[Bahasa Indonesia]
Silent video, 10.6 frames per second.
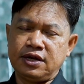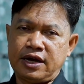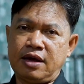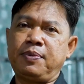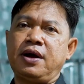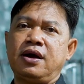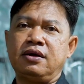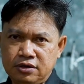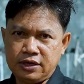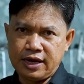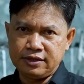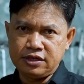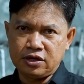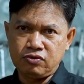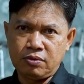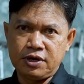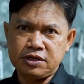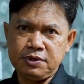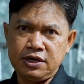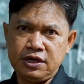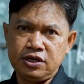Kenapa diganti yang 12
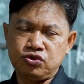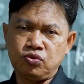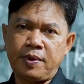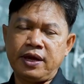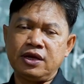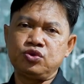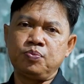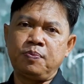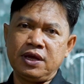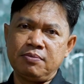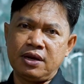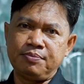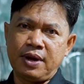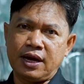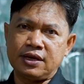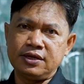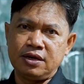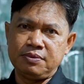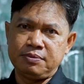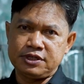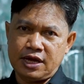mili? Supaya suplai bahan bakarnya
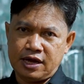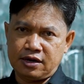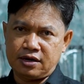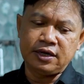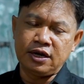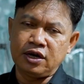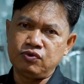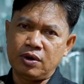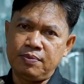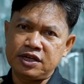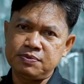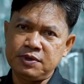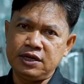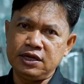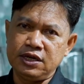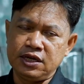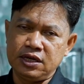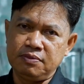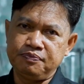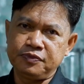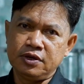lebih besar. Dengan 12 mili
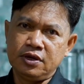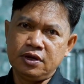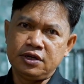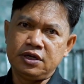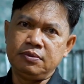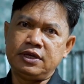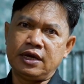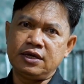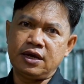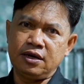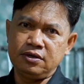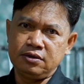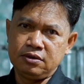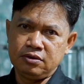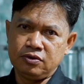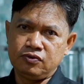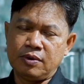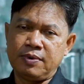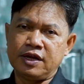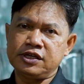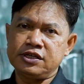ini dijadikan
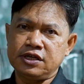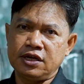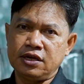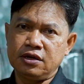12 cc.